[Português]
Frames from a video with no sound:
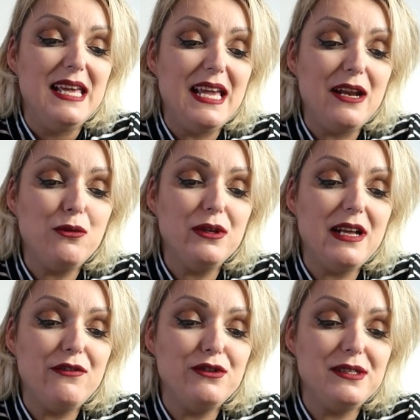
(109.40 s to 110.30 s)
Quero
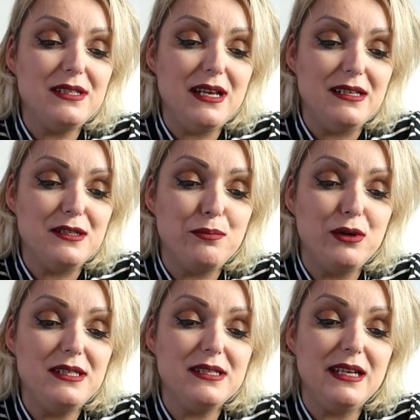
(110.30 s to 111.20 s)
contar a vocês,
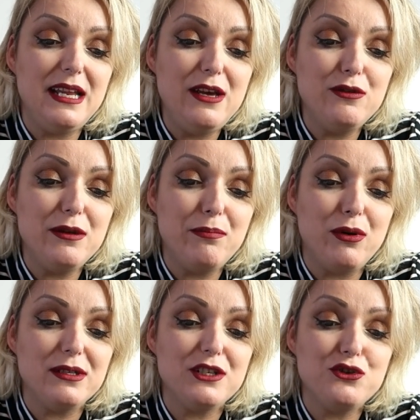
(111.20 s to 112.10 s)
pois creio que
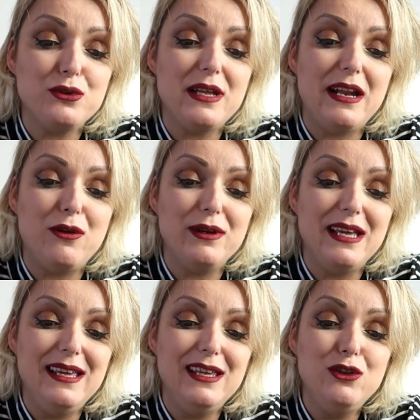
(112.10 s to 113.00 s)
possa ajudar
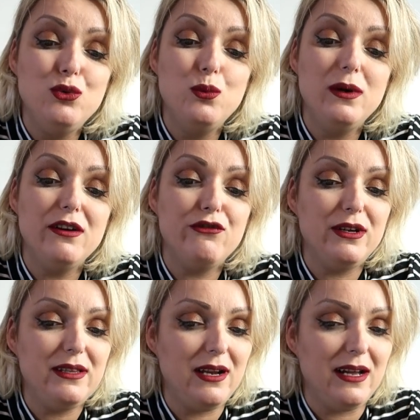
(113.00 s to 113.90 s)
alguém que nunca
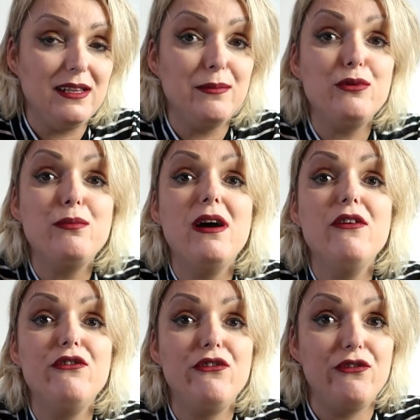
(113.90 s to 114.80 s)
foi traída por uma
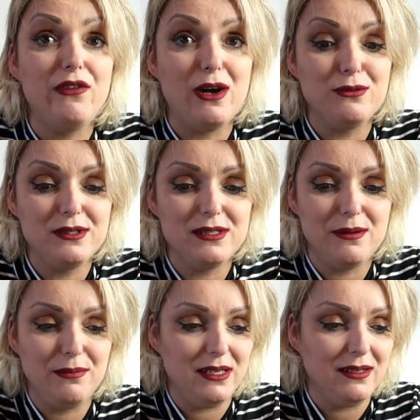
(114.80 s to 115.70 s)
falsa
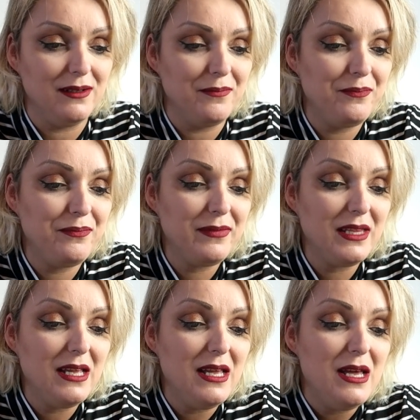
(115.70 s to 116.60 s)
amiga.
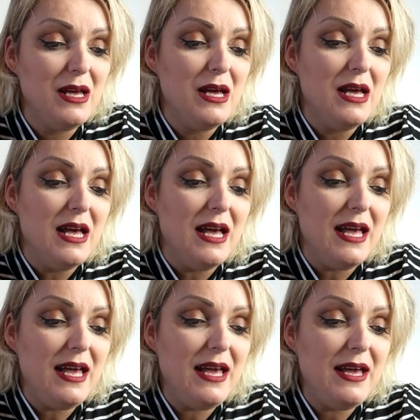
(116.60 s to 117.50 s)

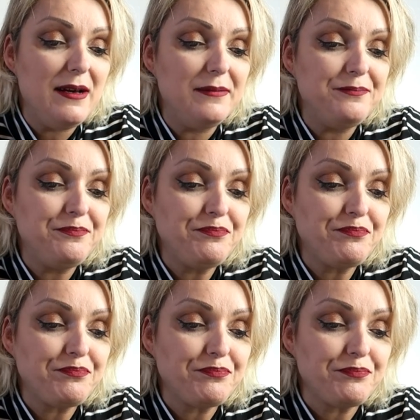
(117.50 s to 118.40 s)
É...
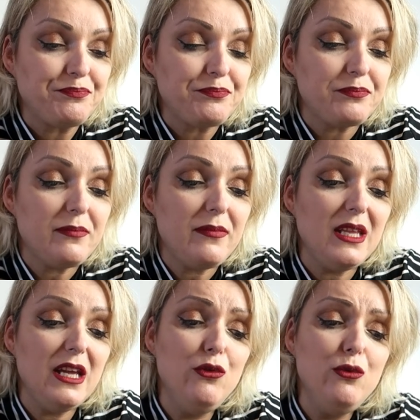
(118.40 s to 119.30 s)

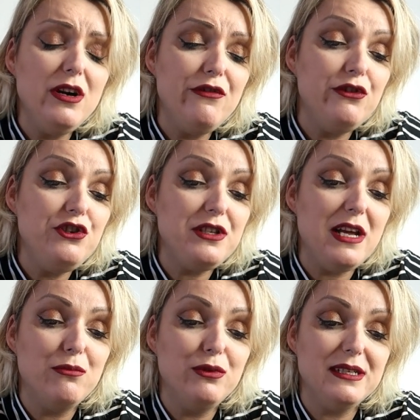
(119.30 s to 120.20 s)
Eu nunca fui de
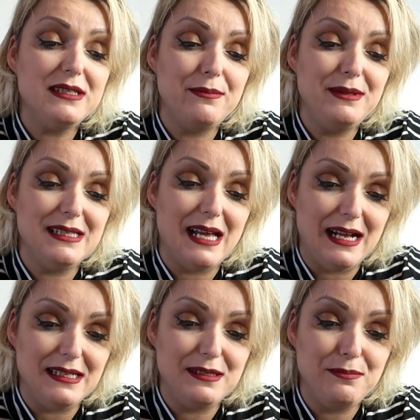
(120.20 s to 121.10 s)
ter muitas
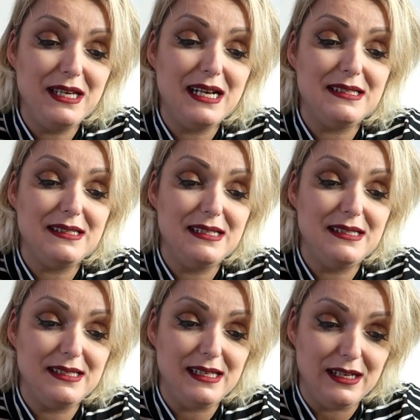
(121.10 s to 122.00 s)
amizades, me casei
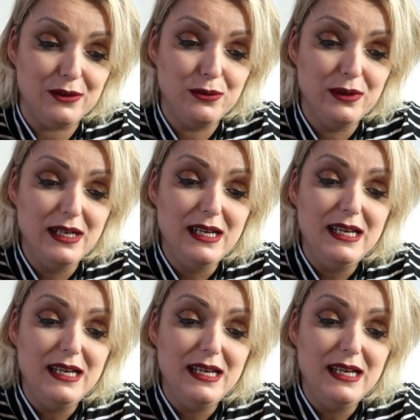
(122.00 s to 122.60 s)
cedo